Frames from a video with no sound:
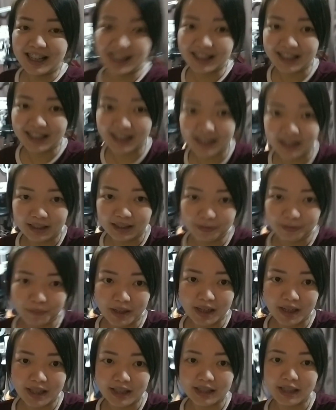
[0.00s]
Yan.
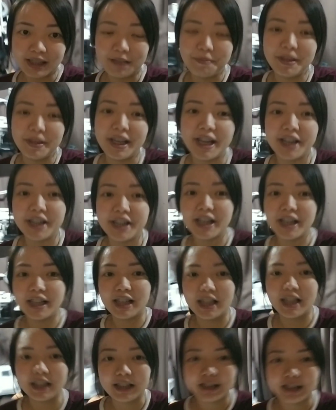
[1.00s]
Mga slimming area
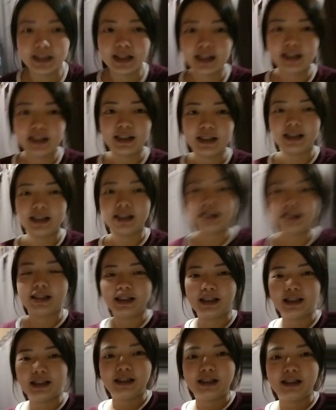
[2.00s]
natin yan.
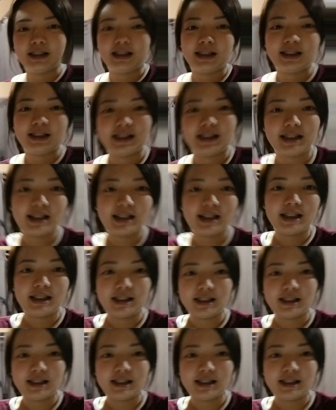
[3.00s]
Yan.